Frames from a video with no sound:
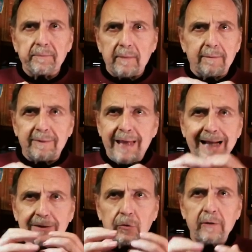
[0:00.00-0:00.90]
di
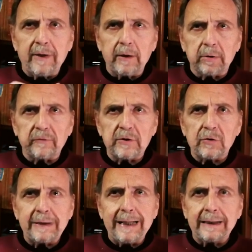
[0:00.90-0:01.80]
alto livello
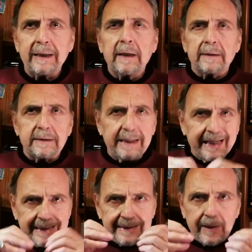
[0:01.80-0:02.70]
professionale, di
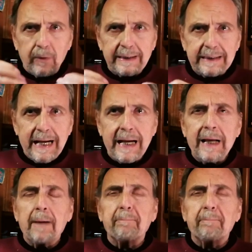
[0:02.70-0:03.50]
grande qualità,